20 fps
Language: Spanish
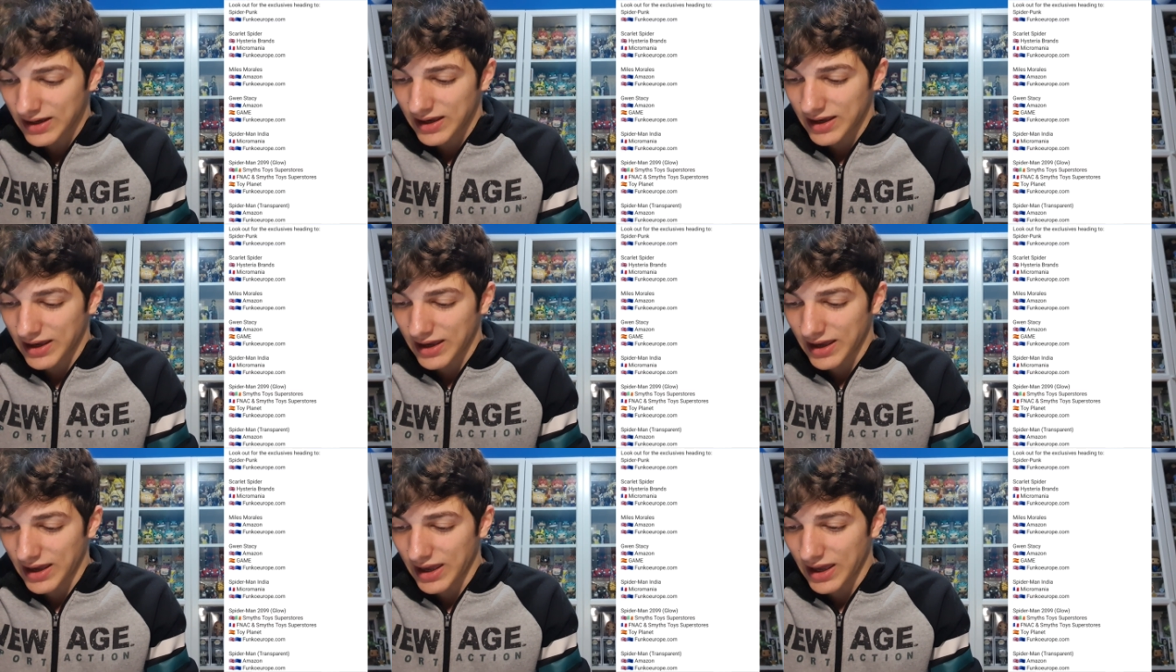
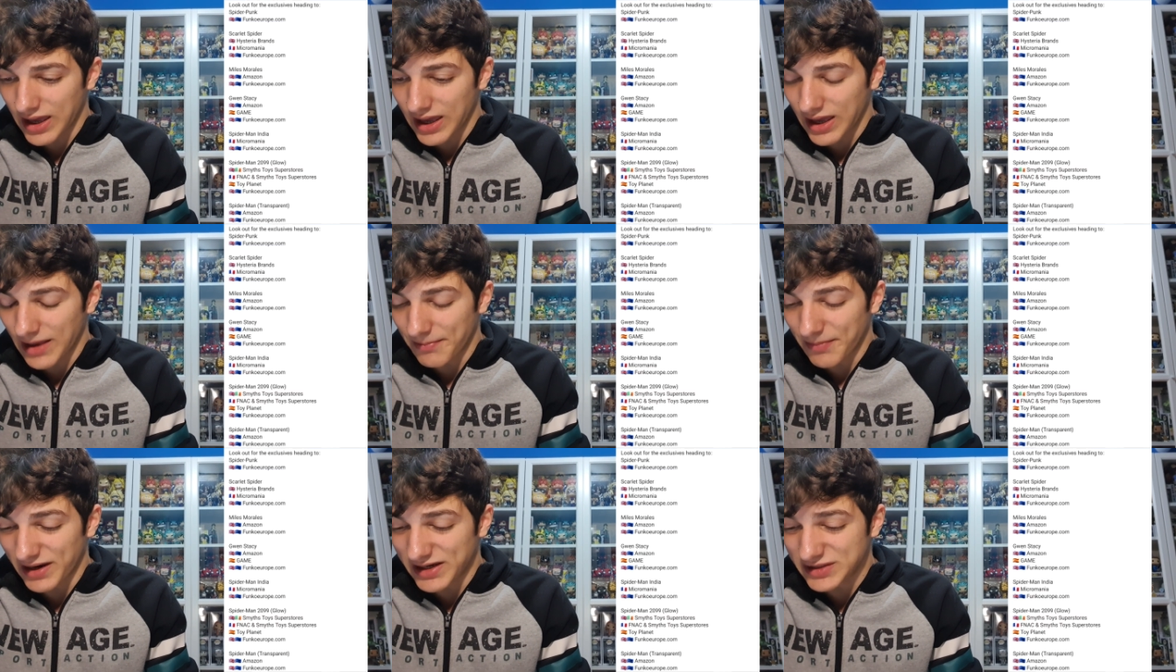
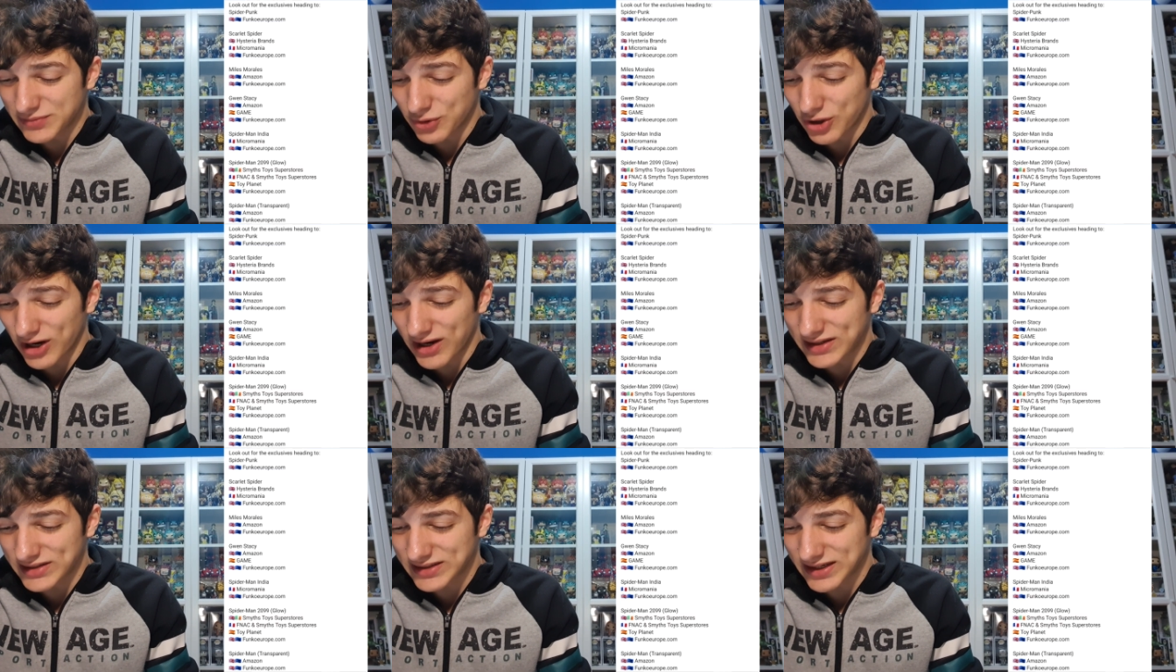eh, Miles
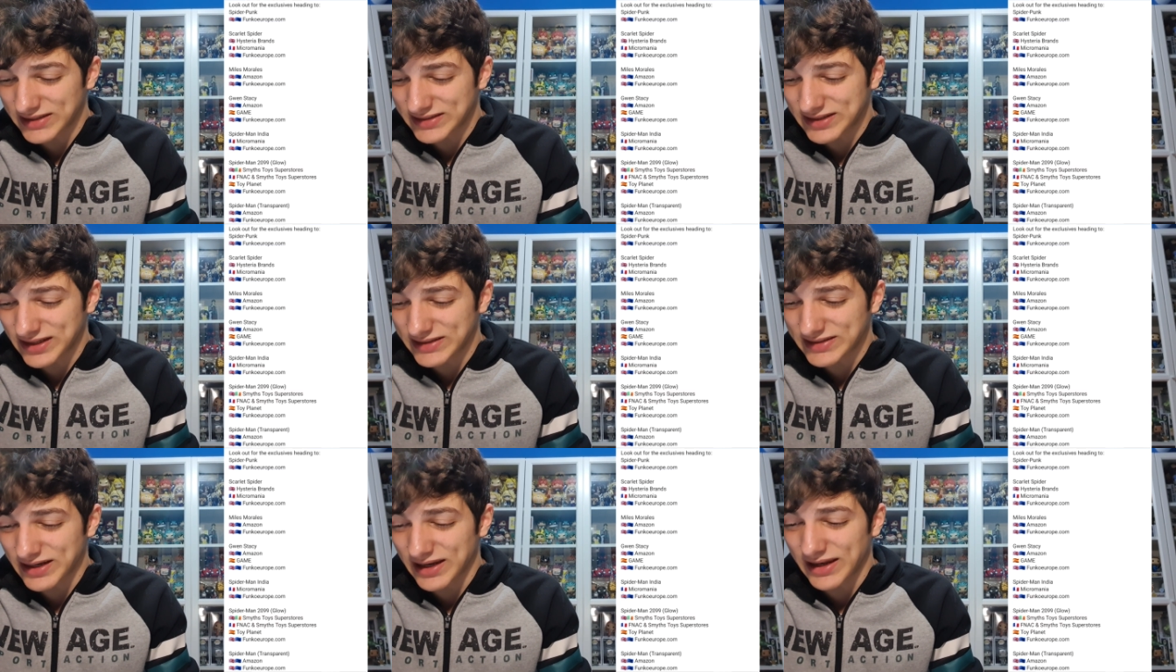Morales, que
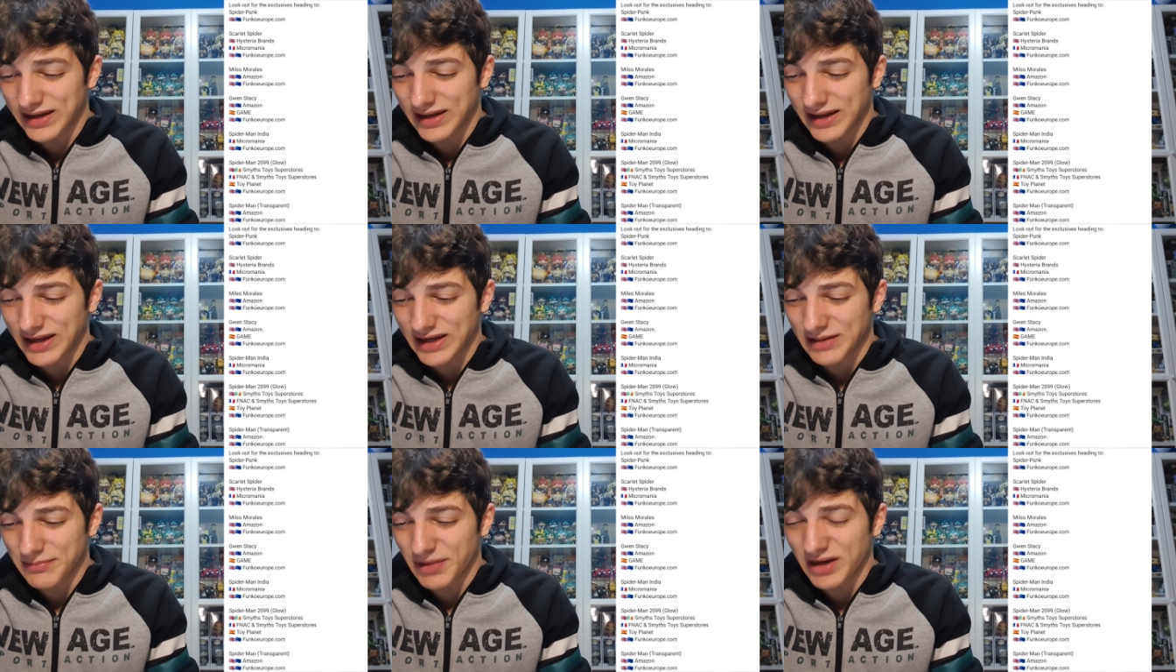este es el,
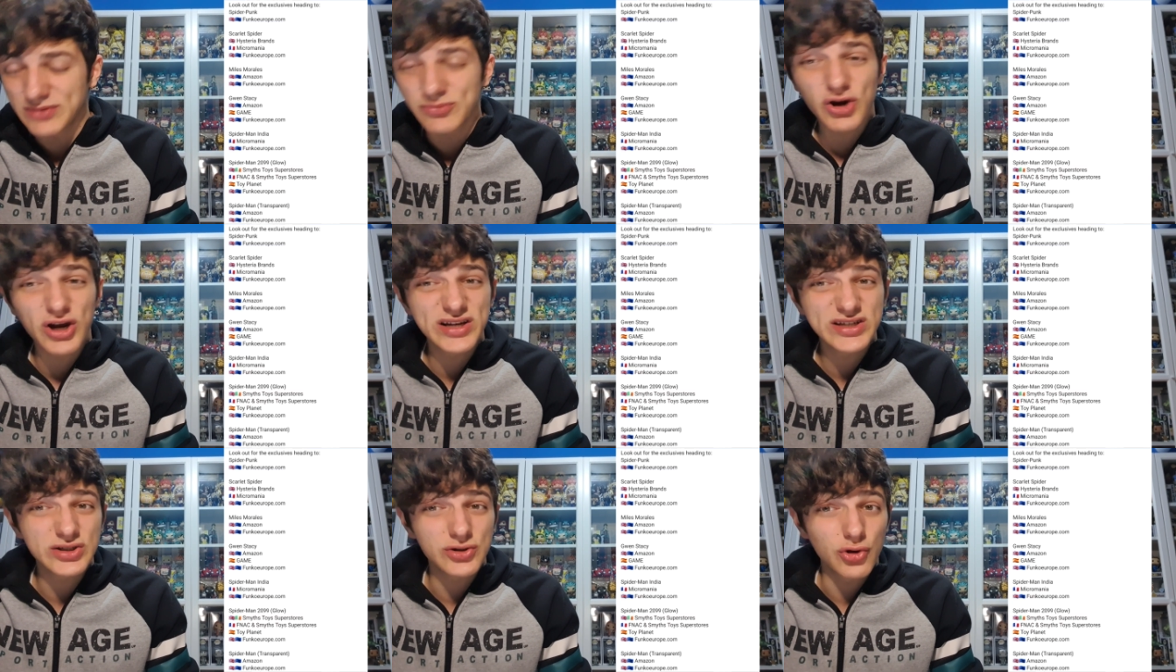Miles
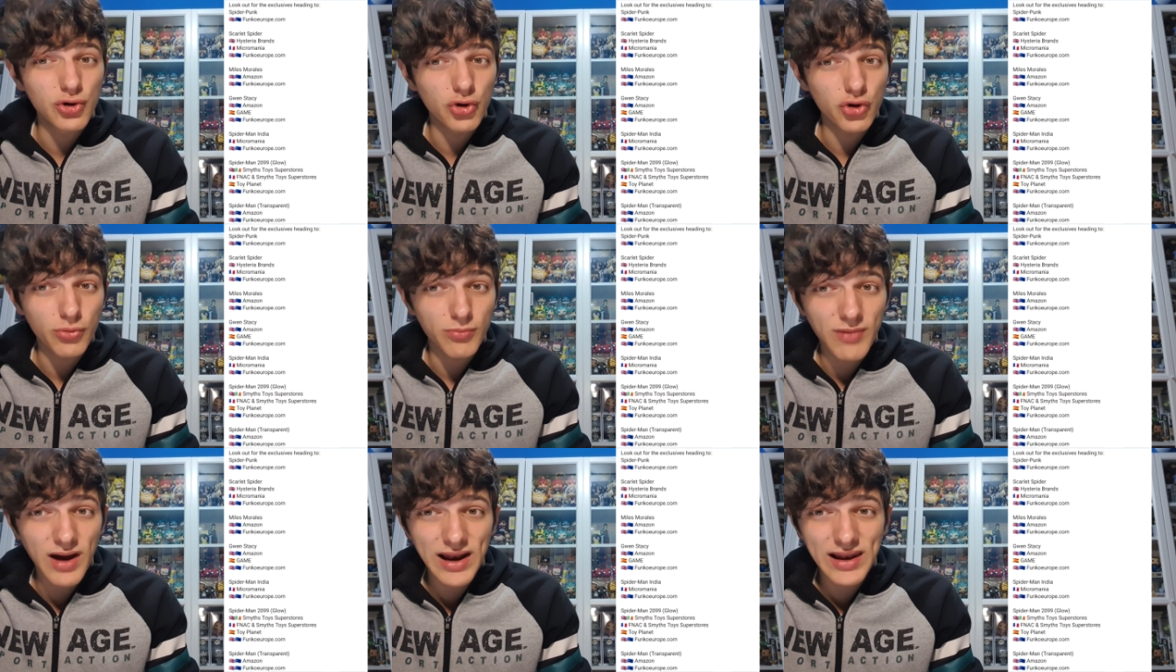Morales
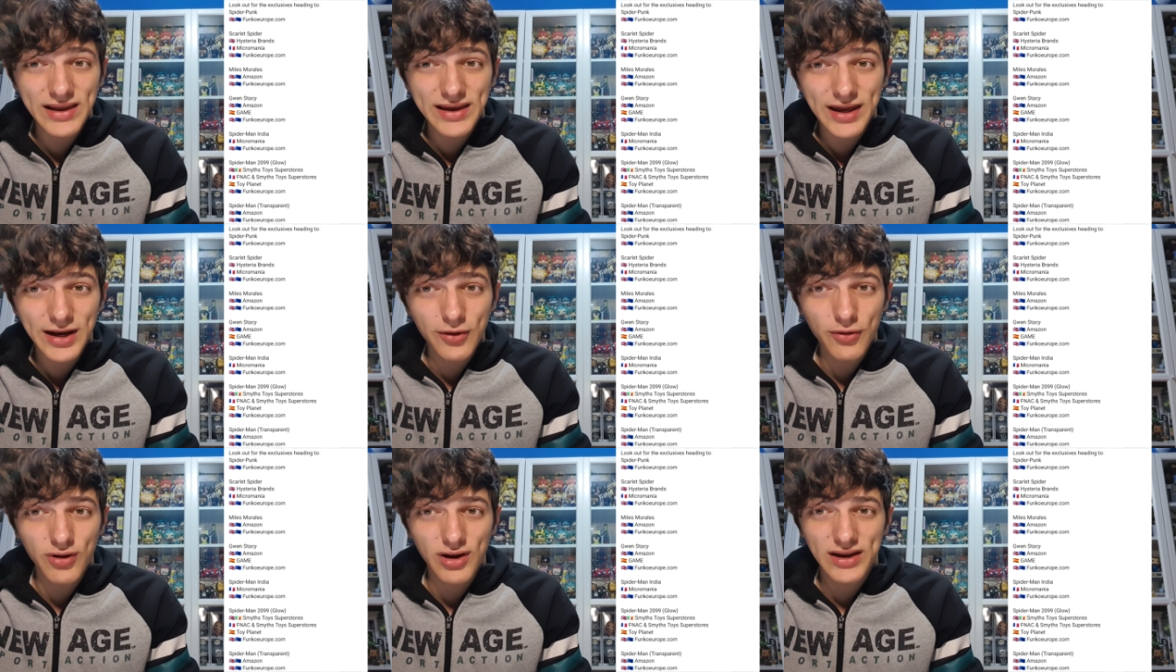normal,
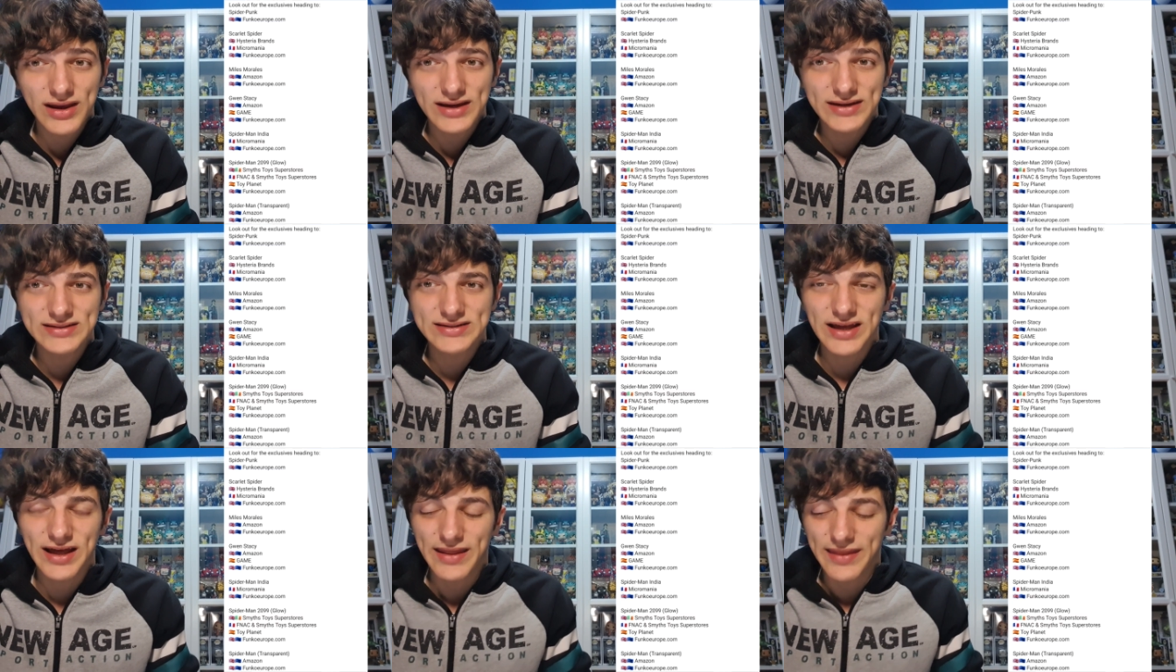creo, el que
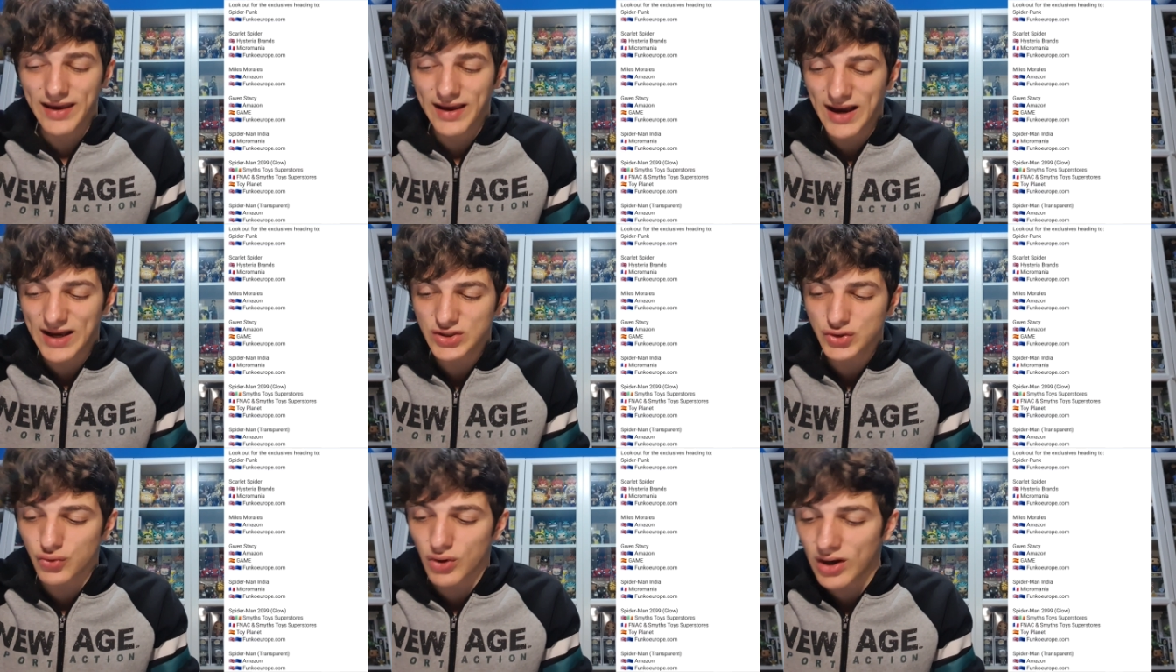está de
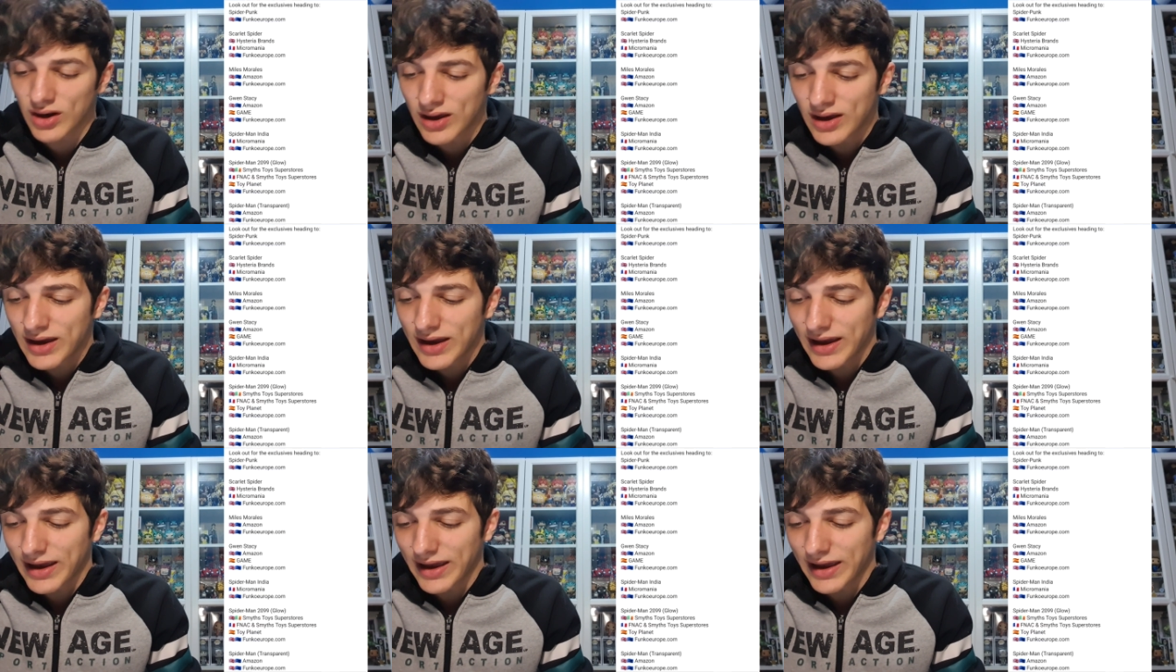casual,